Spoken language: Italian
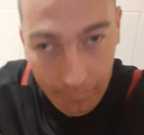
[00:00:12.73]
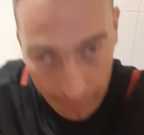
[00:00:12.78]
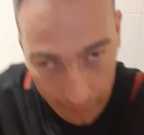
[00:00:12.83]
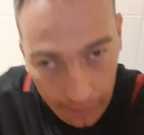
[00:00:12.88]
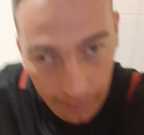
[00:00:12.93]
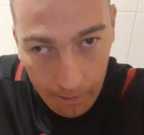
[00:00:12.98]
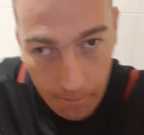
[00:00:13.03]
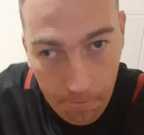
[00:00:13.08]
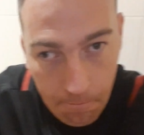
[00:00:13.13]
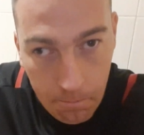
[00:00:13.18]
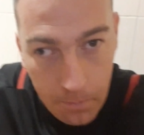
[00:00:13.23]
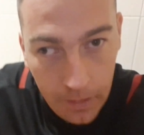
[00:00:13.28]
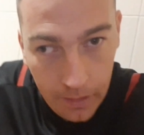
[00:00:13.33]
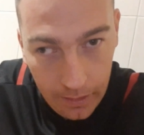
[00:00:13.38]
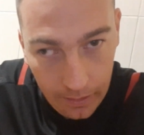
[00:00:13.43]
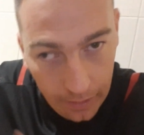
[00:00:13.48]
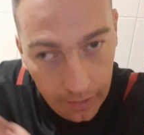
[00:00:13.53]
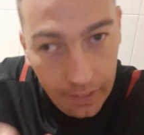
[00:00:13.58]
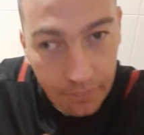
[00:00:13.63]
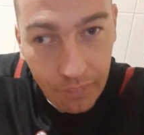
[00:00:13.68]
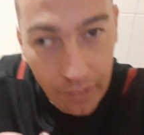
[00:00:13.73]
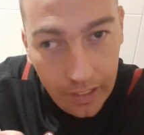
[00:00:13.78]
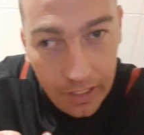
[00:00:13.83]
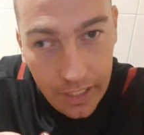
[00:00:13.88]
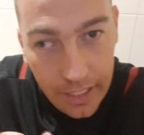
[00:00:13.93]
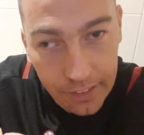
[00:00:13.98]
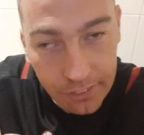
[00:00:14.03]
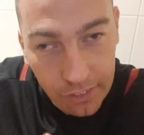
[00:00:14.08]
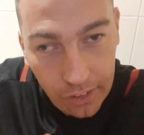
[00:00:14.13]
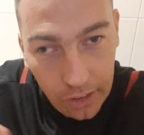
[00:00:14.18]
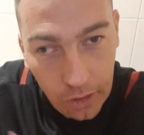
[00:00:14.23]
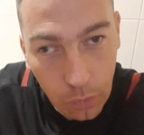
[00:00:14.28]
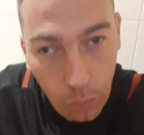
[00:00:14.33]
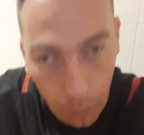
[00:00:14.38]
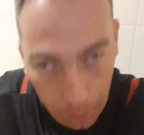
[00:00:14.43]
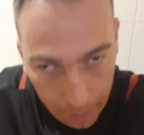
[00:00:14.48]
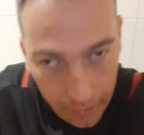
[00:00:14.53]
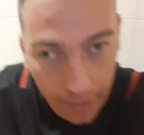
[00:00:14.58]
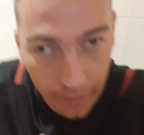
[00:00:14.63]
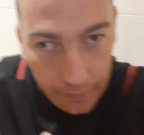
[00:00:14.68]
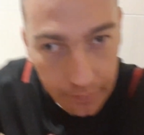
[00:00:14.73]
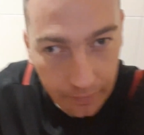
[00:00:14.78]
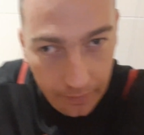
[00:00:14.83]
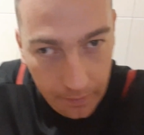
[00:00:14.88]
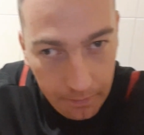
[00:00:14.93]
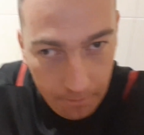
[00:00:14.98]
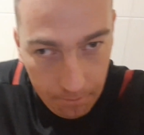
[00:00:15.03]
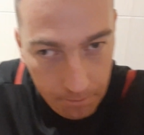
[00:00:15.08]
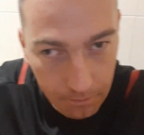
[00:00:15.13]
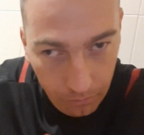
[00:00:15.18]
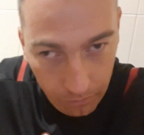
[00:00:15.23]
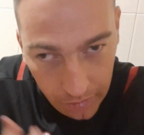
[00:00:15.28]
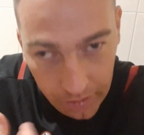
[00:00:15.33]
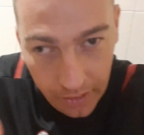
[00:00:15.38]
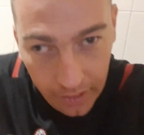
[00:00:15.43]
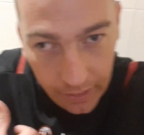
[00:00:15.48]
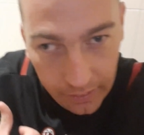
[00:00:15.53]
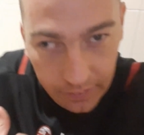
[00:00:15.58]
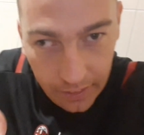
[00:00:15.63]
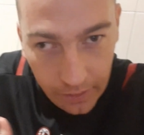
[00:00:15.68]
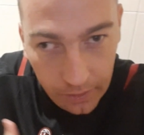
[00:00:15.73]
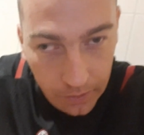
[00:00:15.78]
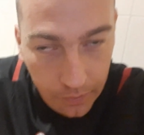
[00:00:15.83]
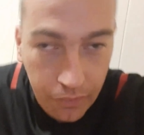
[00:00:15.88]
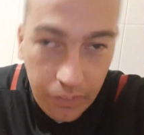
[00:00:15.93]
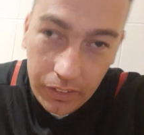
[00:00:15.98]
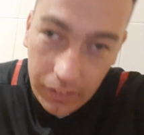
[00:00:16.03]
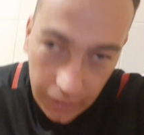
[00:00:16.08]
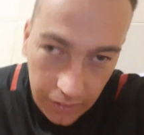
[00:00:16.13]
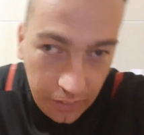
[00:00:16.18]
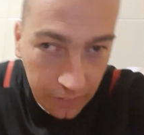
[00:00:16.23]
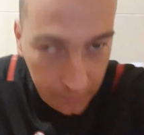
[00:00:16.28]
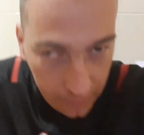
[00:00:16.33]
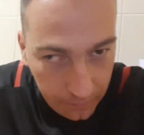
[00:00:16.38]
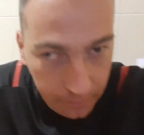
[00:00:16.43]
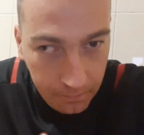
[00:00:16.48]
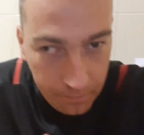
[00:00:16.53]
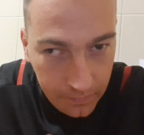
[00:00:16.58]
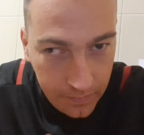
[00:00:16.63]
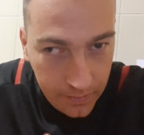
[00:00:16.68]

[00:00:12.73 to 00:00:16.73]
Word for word: eh, le magliette di tuo padre, quelle dell'Atletico Madrid,